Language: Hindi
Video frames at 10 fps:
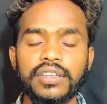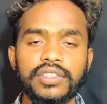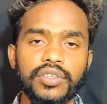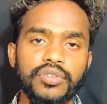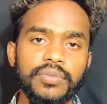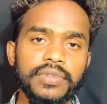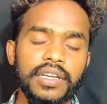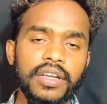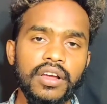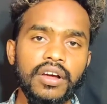यूट्यूब से
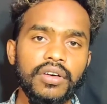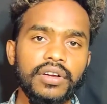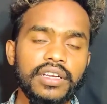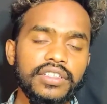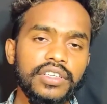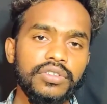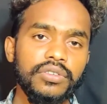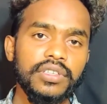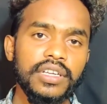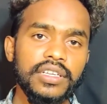और वैसे
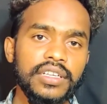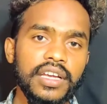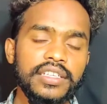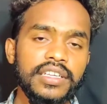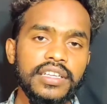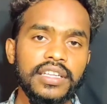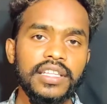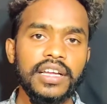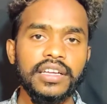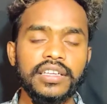टिकटॉक से एक यही जरिया
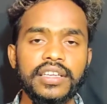था